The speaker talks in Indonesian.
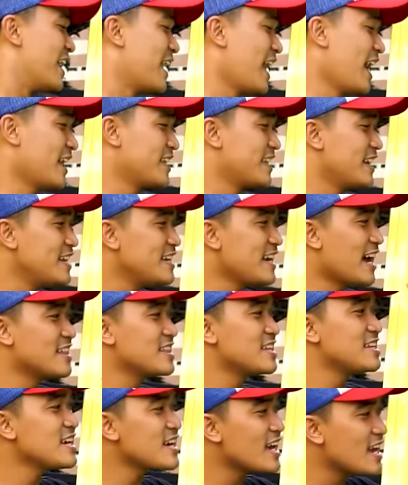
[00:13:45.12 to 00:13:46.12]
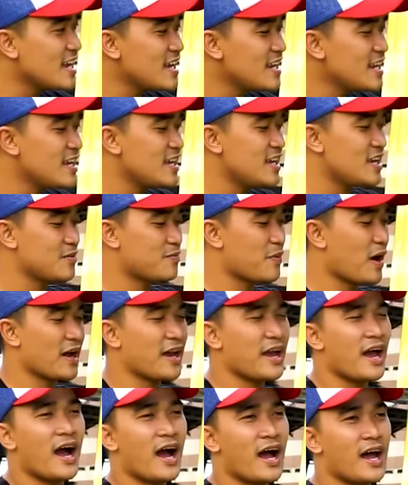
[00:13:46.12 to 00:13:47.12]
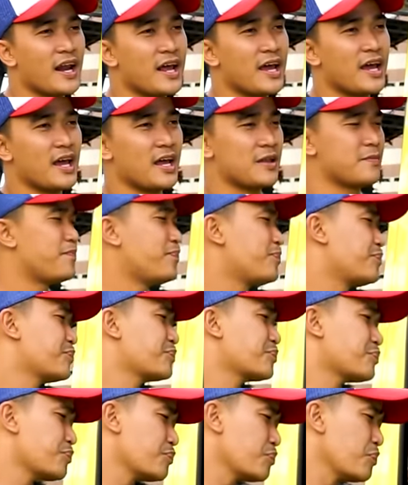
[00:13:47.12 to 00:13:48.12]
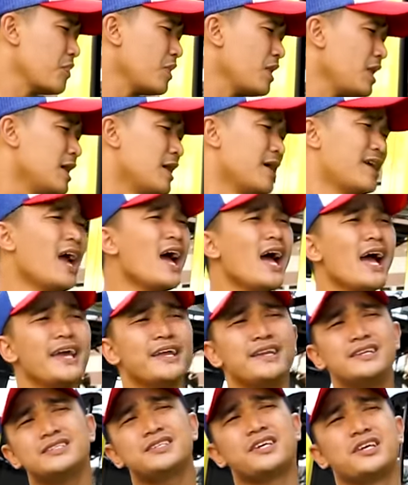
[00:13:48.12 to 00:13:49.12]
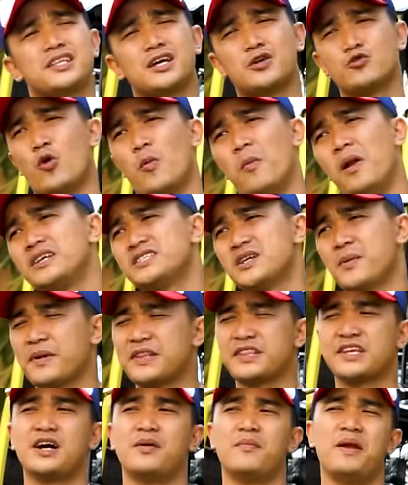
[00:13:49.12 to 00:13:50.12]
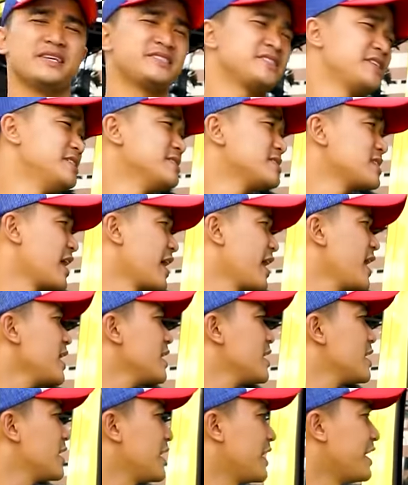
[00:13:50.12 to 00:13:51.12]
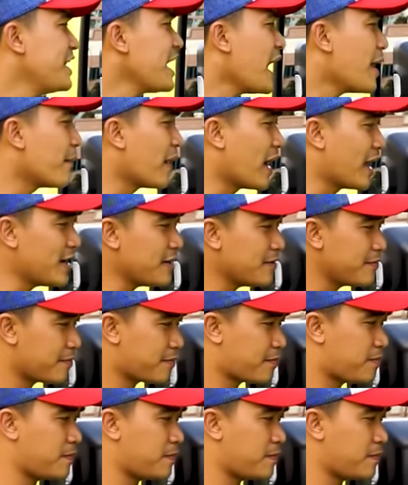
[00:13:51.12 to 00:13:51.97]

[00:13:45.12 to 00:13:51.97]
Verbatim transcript: Nah jadi gantinya kayak gini, pakai yang karet ya ini sekitar 12-13 inch lah ya. Ini aman.